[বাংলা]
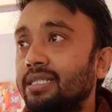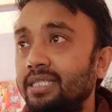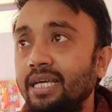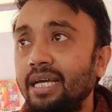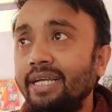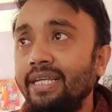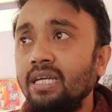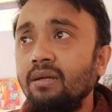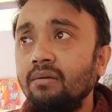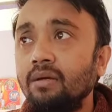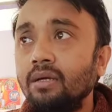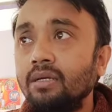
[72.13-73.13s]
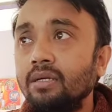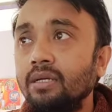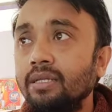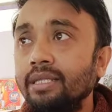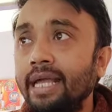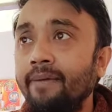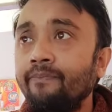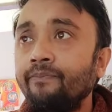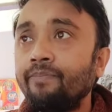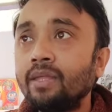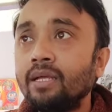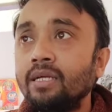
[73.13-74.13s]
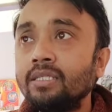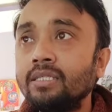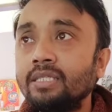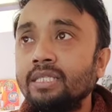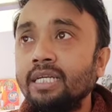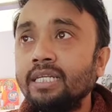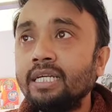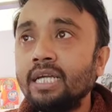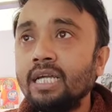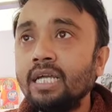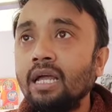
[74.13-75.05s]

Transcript: সিআইডি নেম সিটি